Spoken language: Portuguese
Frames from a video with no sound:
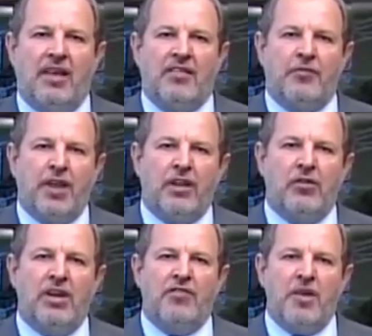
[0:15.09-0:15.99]
Essa Feira
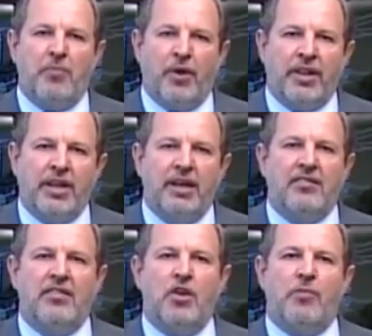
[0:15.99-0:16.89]
do Livro é
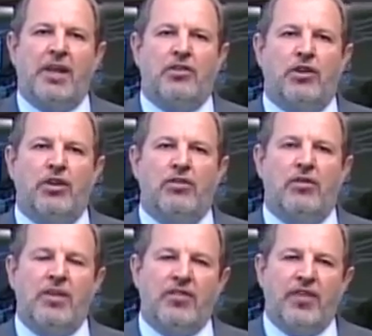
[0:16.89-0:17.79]
importante, tem o patrono
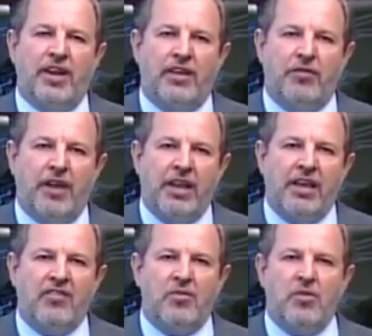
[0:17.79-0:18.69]
Luiz Fernando
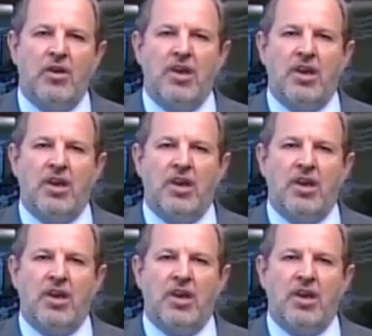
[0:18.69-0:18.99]
Veríssimo